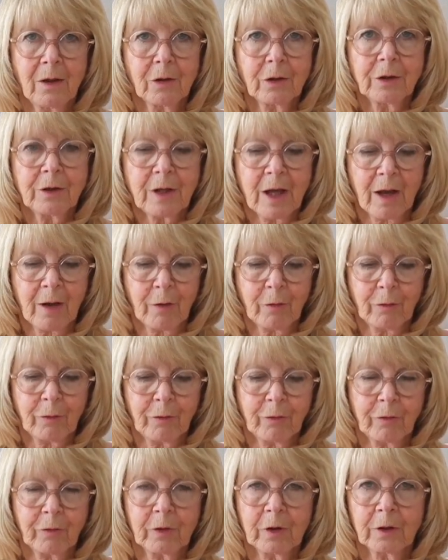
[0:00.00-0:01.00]
Gdy się
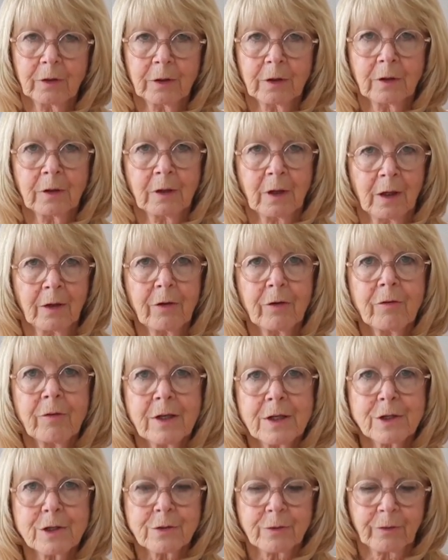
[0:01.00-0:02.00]
dobrze przyjrzysz,
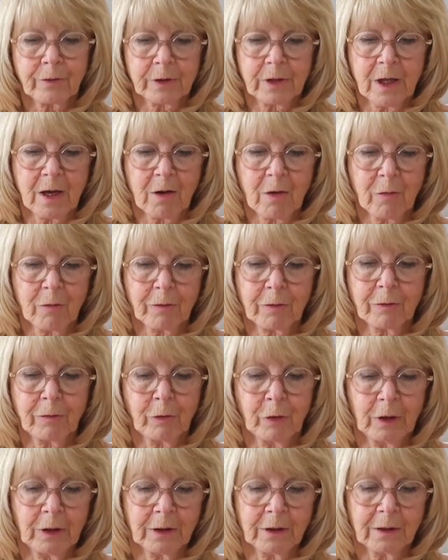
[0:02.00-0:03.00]

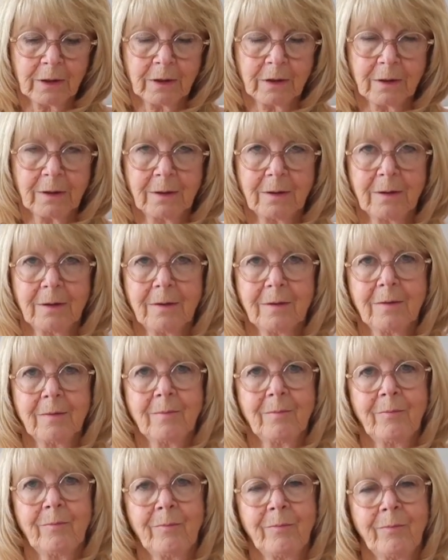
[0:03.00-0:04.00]
możesz
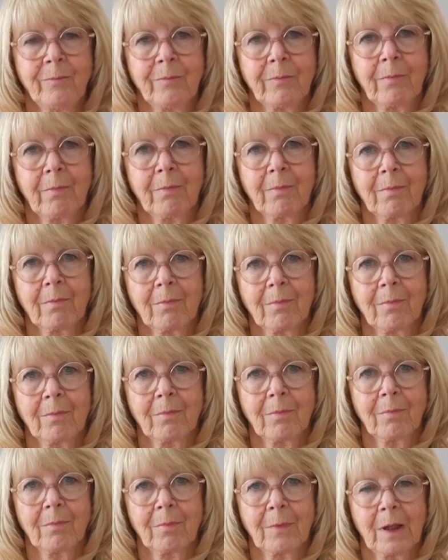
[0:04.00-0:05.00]
zobaczyć białe
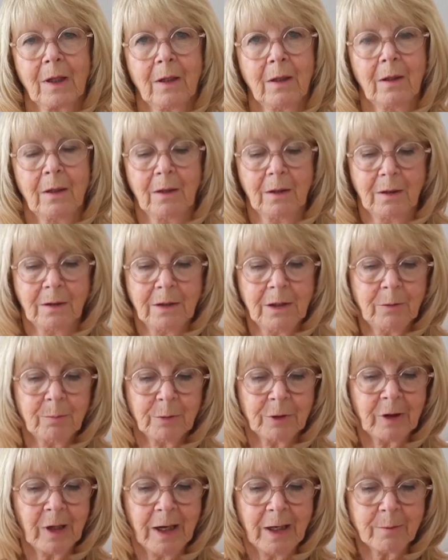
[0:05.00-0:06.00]
gołębie na
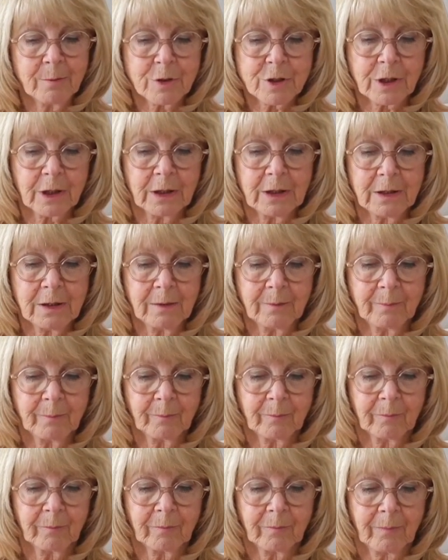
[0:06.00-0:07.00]
gałęziach.
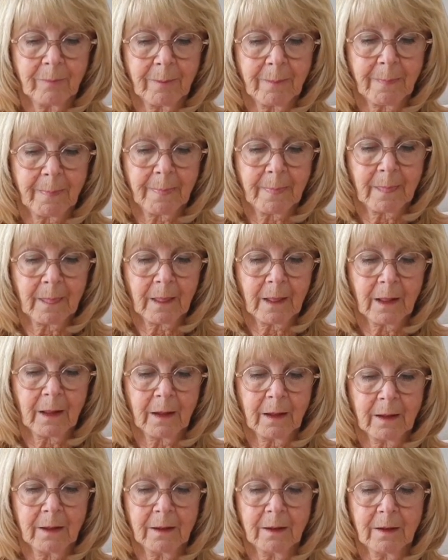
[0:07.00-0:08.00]
Niektóre siedzą w
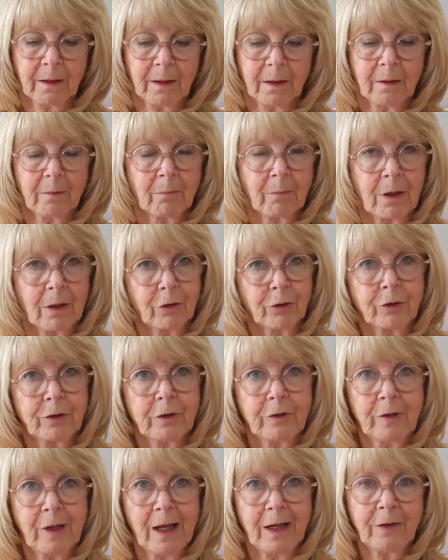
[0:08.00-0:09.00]
parach,
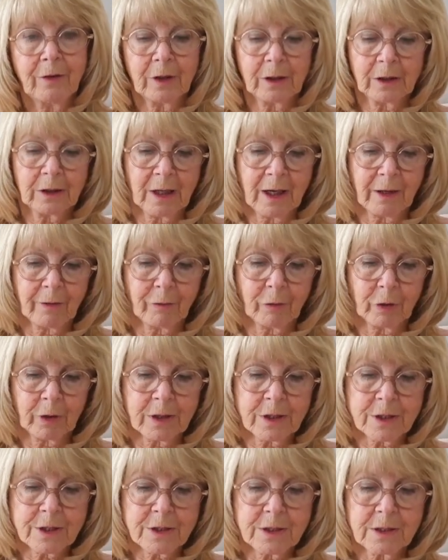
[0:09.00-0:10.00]
inne
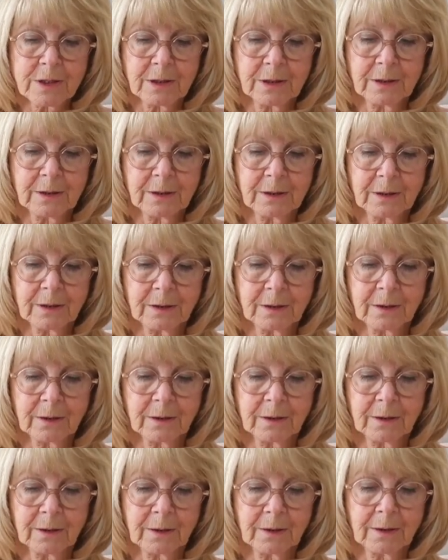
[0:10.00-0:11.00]
nieco dalej, same
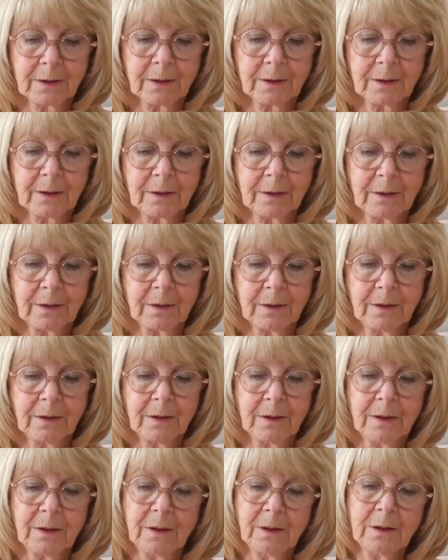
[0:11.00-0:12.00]

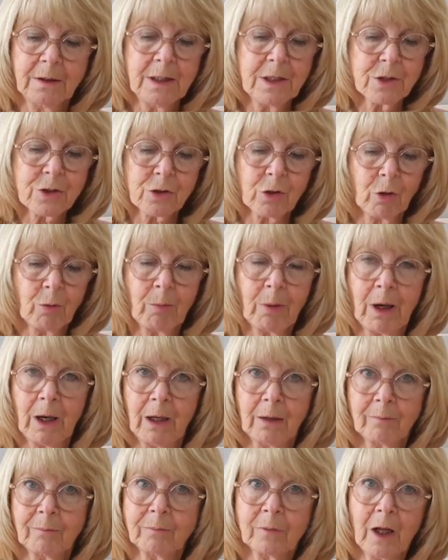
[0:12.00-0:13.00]
Wszystkie są bardzo
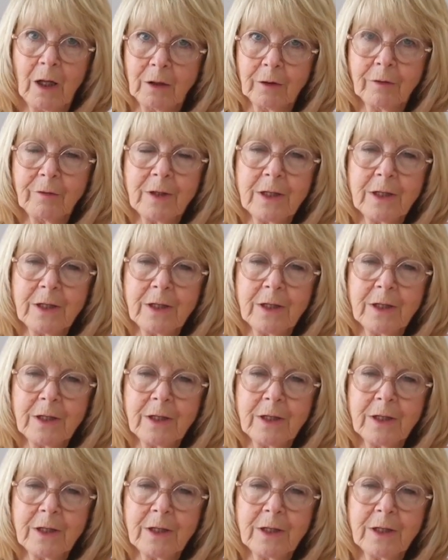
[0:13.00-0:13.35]
ładne.